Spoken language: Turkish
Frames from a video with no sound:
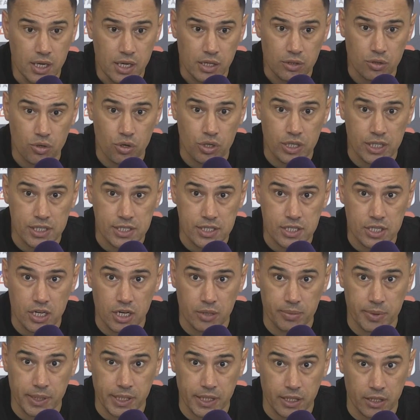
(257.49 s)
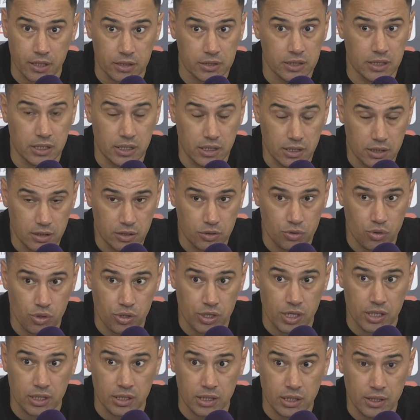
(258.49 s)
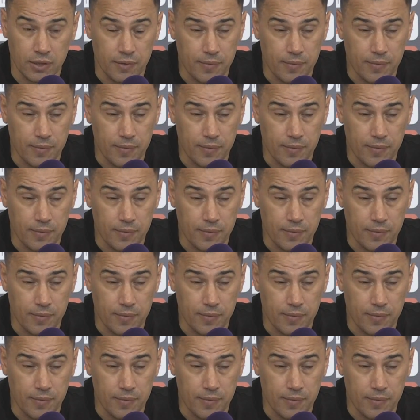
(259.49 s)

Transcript: Gökhan'ı sağ beke aldık. Gökhan